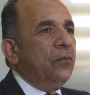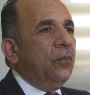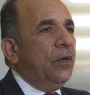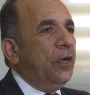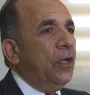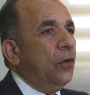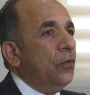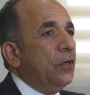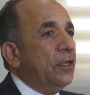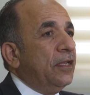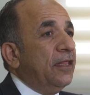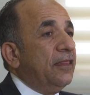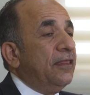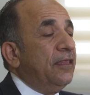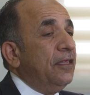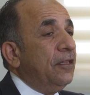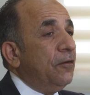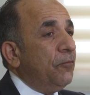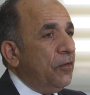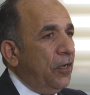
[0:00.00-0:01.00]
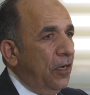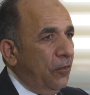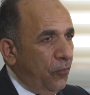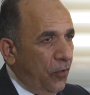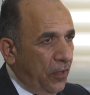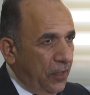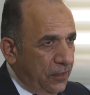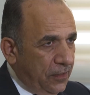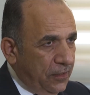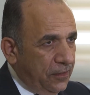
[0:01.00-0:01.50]
وله الكثير من
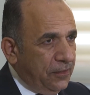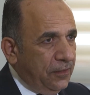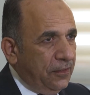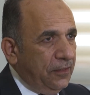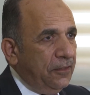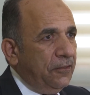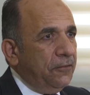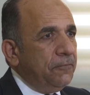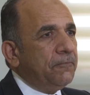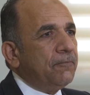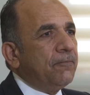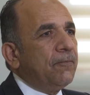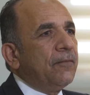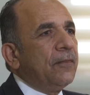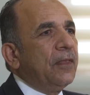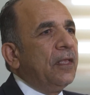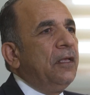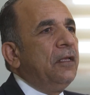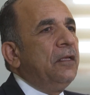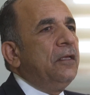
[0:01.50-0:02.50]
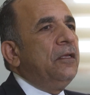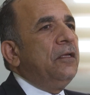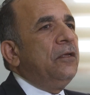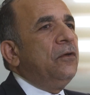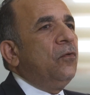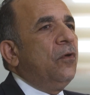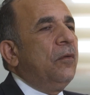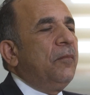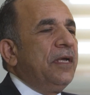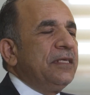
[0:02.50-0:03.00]
المؤيدين
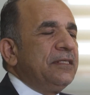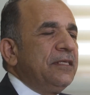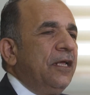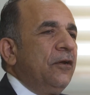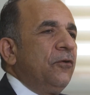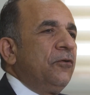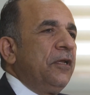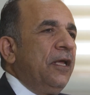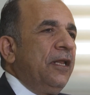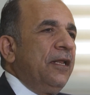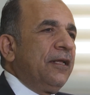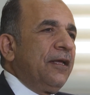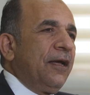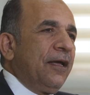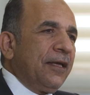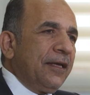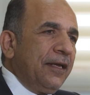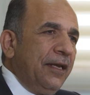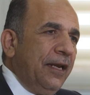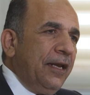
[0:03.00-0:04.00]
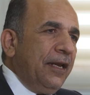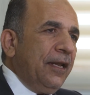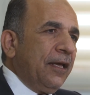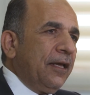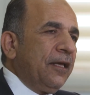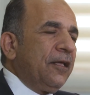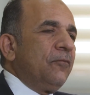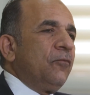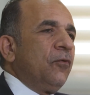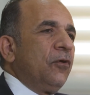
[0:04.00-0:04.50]
وما زال هنالك قلة
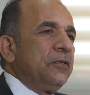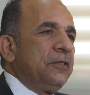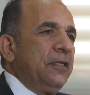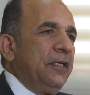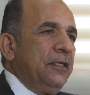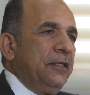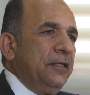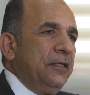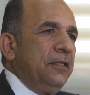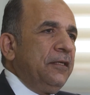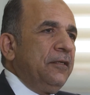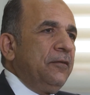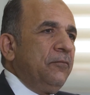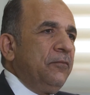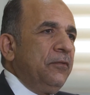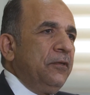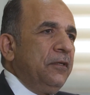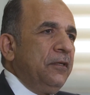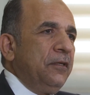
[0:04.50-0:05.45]
غير مقتنعين